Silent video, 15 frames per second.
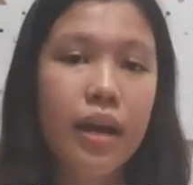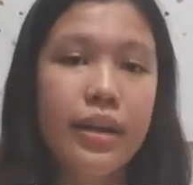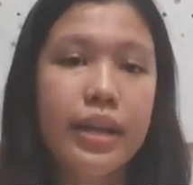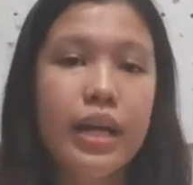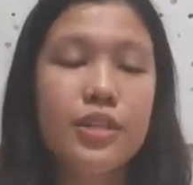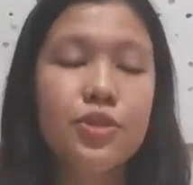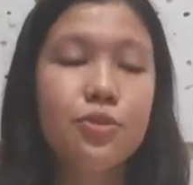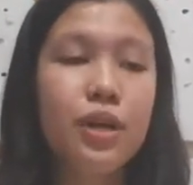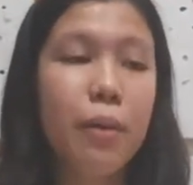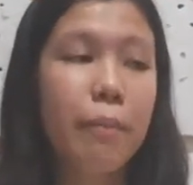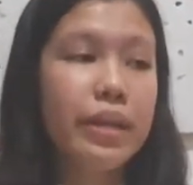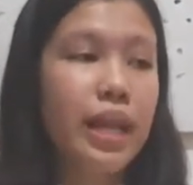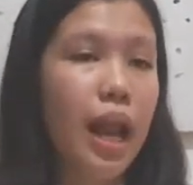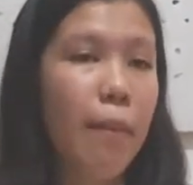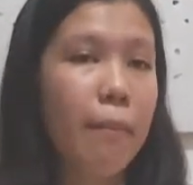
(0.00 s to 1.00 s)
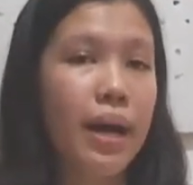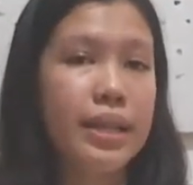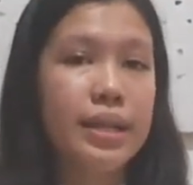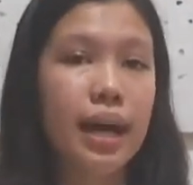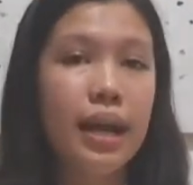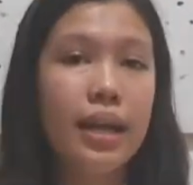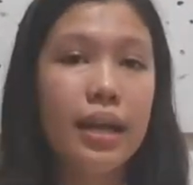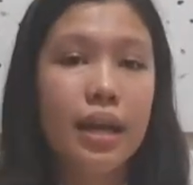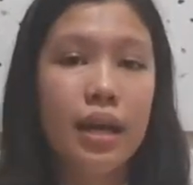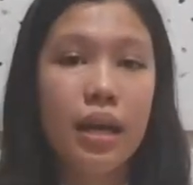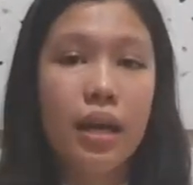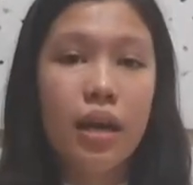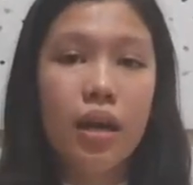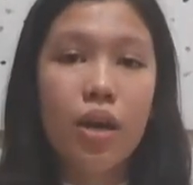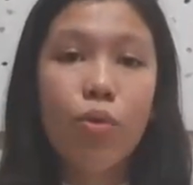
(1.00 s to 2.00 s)
dan juga menyelamatkan
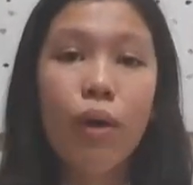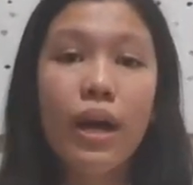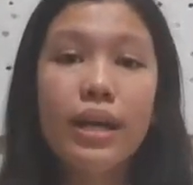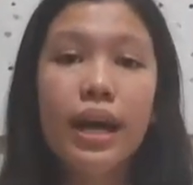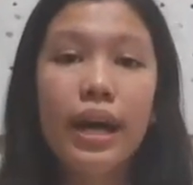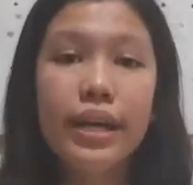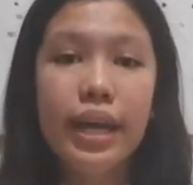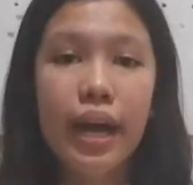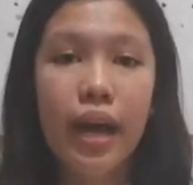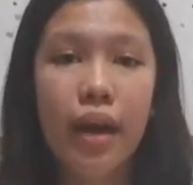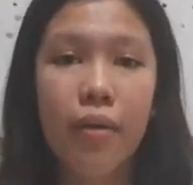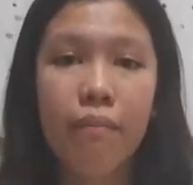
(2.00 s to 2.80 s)
keluarganya.